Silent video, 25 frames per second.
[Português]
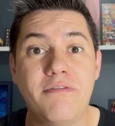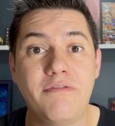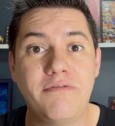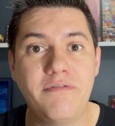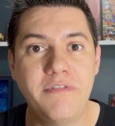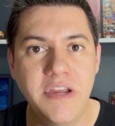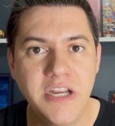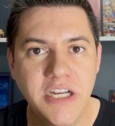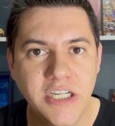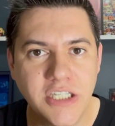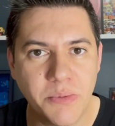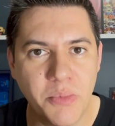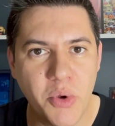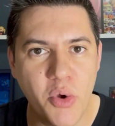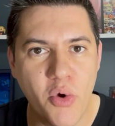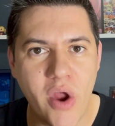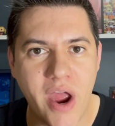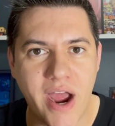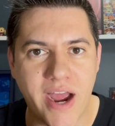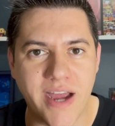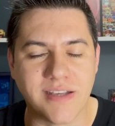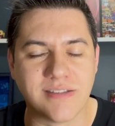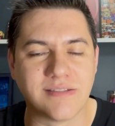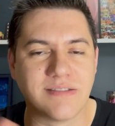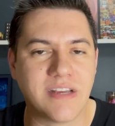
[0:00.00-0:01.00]
20 mil
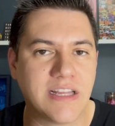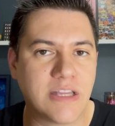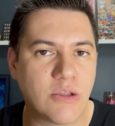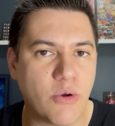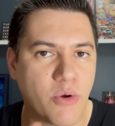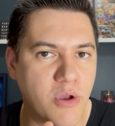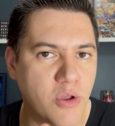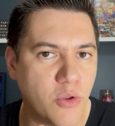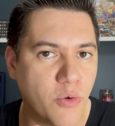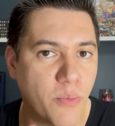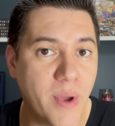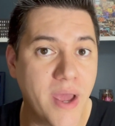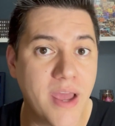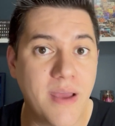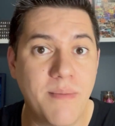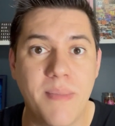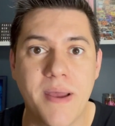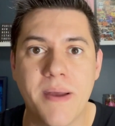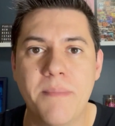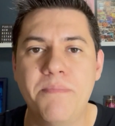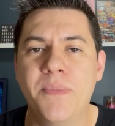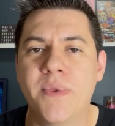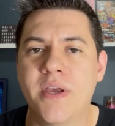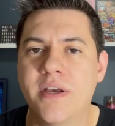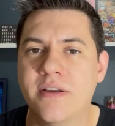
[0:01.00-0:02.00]
reais. Tá? Então, aqui no
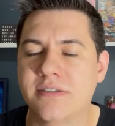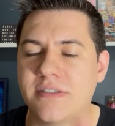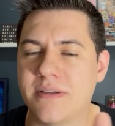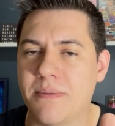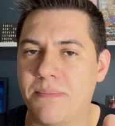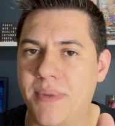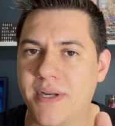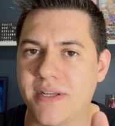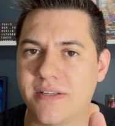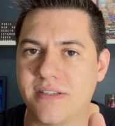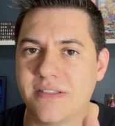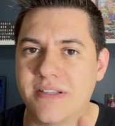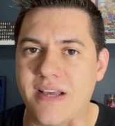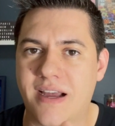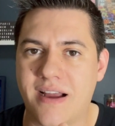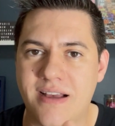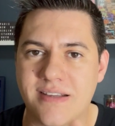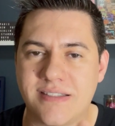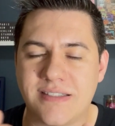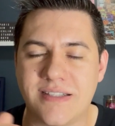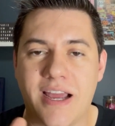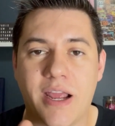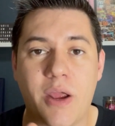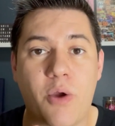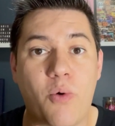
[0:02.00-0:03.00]
BRB, você precisa
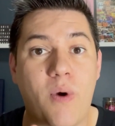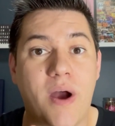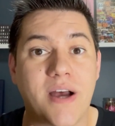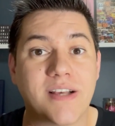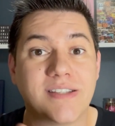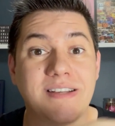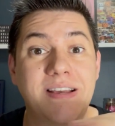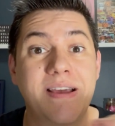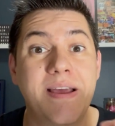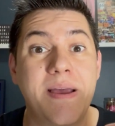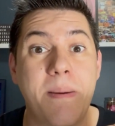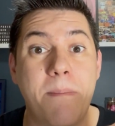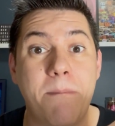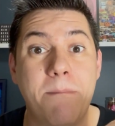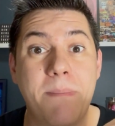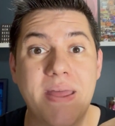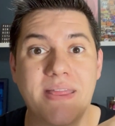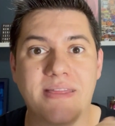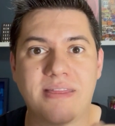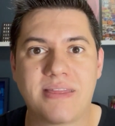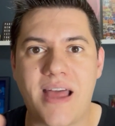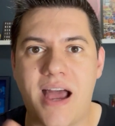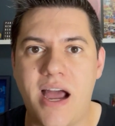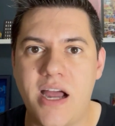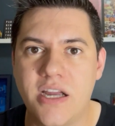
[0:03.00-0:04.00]
gastar aí quase
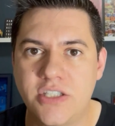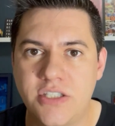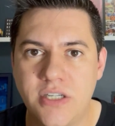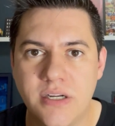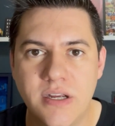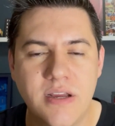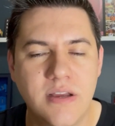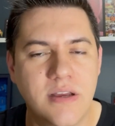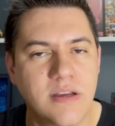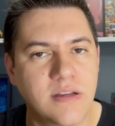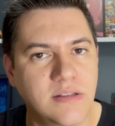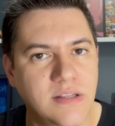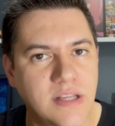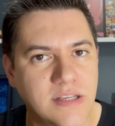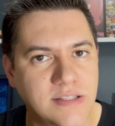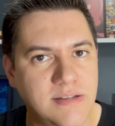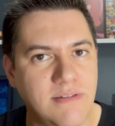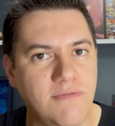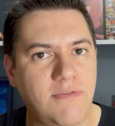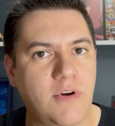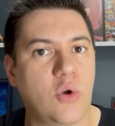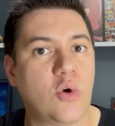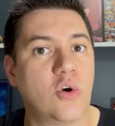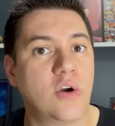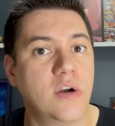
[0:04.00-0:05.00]
metade desse
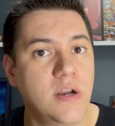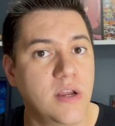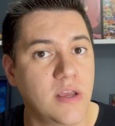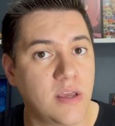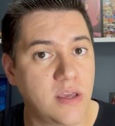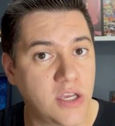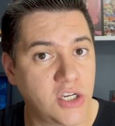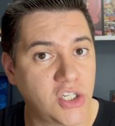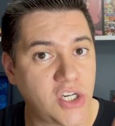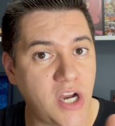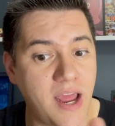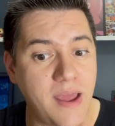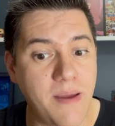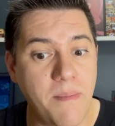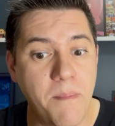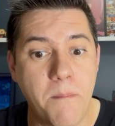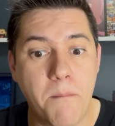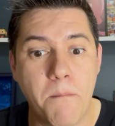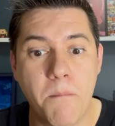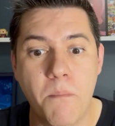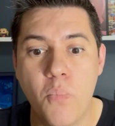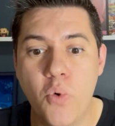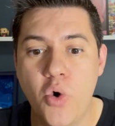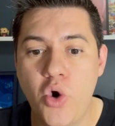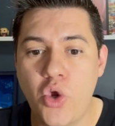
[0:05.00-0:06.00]
valor, que já é
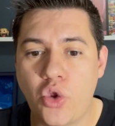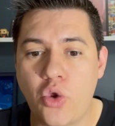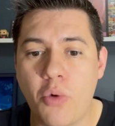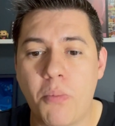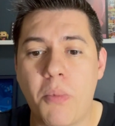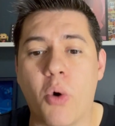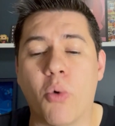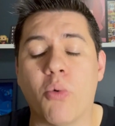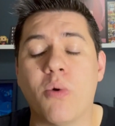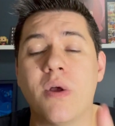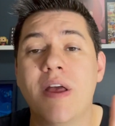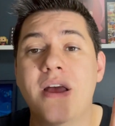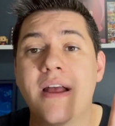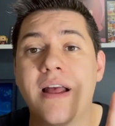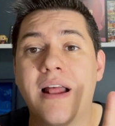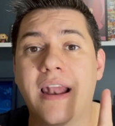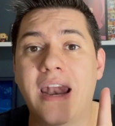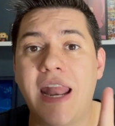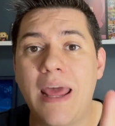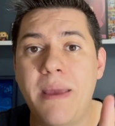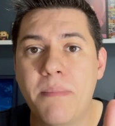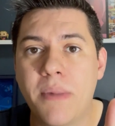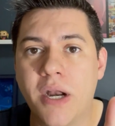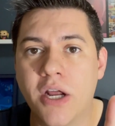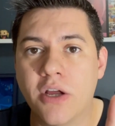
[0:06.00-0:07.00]
muito bom.
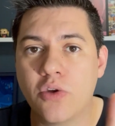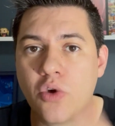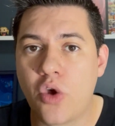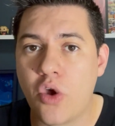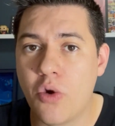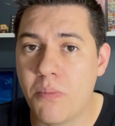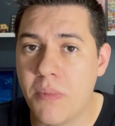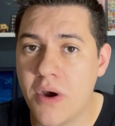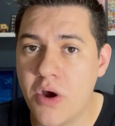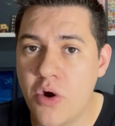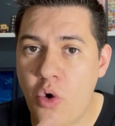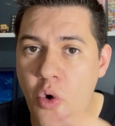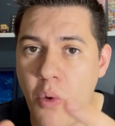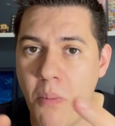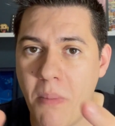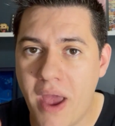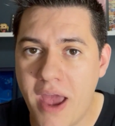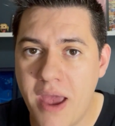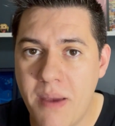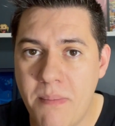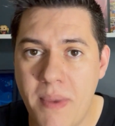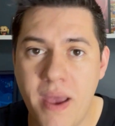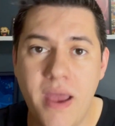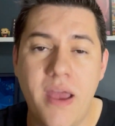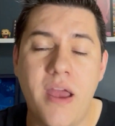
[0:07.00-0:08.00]
Lembrando que o Banco
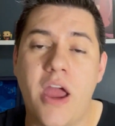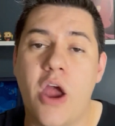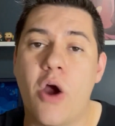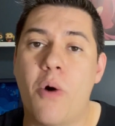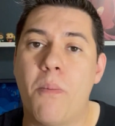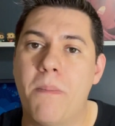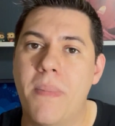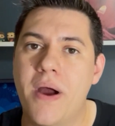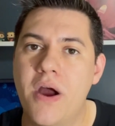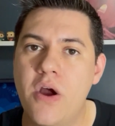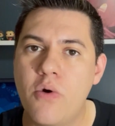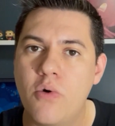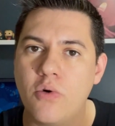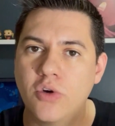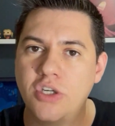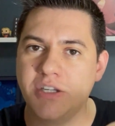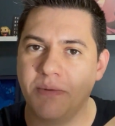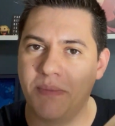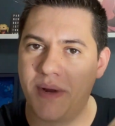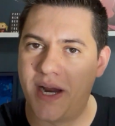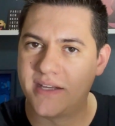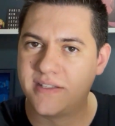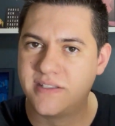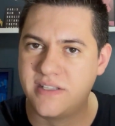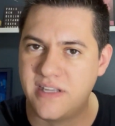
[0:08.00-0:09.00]
BRB é o Banco de
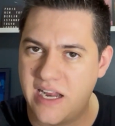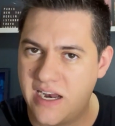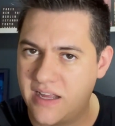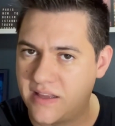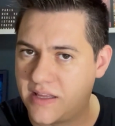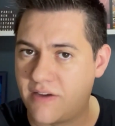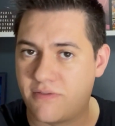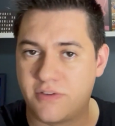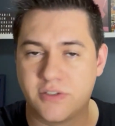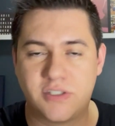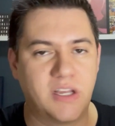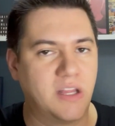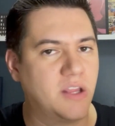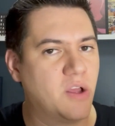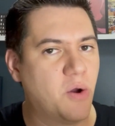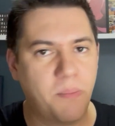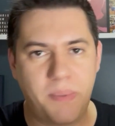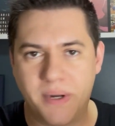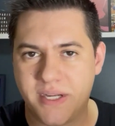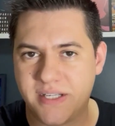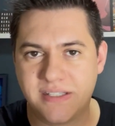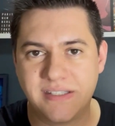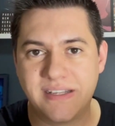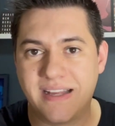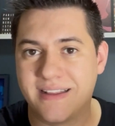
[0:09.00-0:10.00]
Brasília, tá? Você não
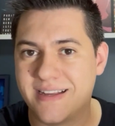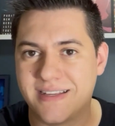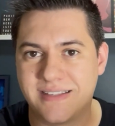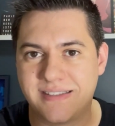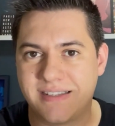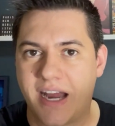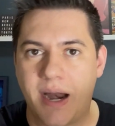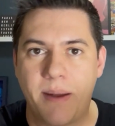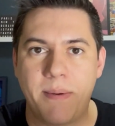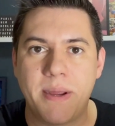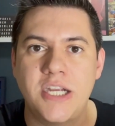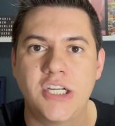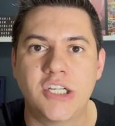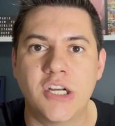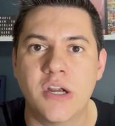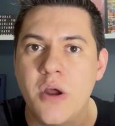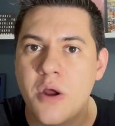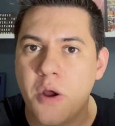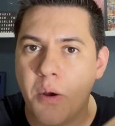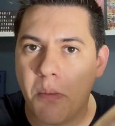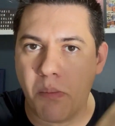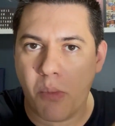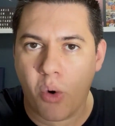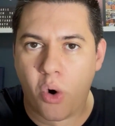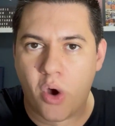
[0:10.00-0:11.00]
precisa necessariamente
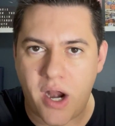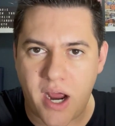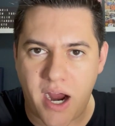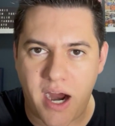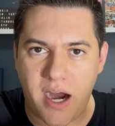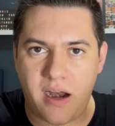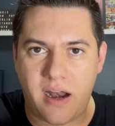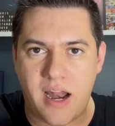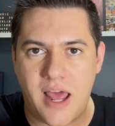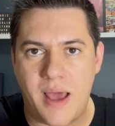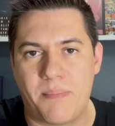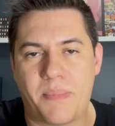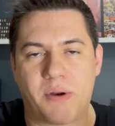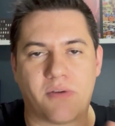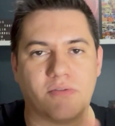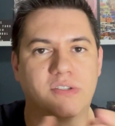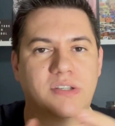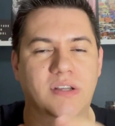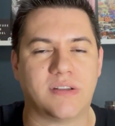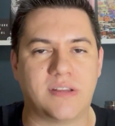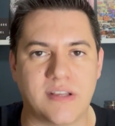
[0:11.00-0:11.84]
morar lá, para você